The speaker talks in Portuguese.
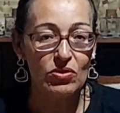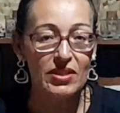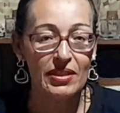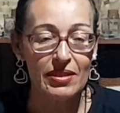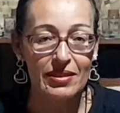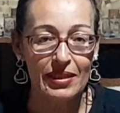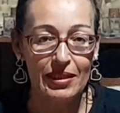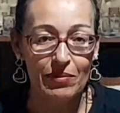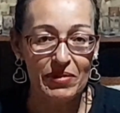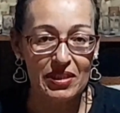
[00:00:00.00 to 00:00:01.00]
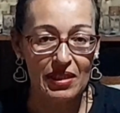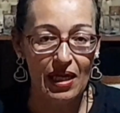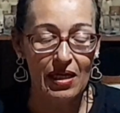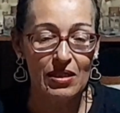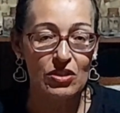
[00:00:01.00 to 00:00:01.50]
200 gramas,
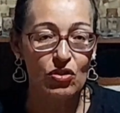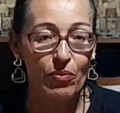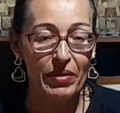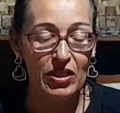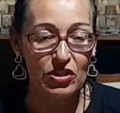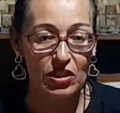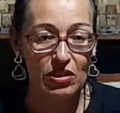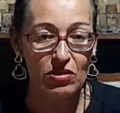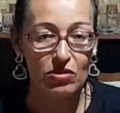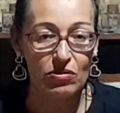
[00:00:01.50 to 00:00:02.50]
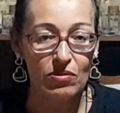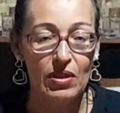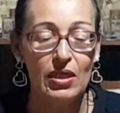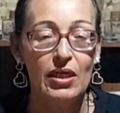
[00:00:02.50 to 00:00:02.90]
tá? Somente isso.